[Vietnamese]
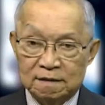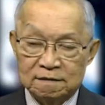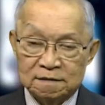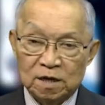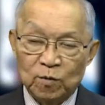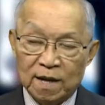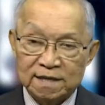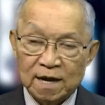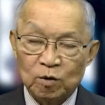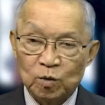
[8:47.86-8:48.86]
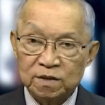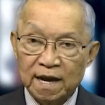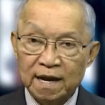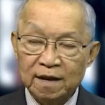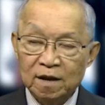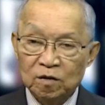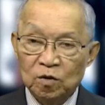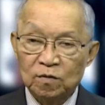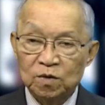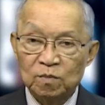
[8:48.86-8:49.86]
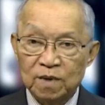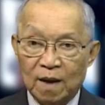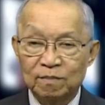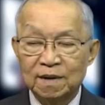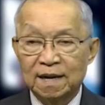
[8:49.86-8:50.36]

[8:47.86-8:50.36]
sinh hoạt xã hội quốc tế đối Trung Cộng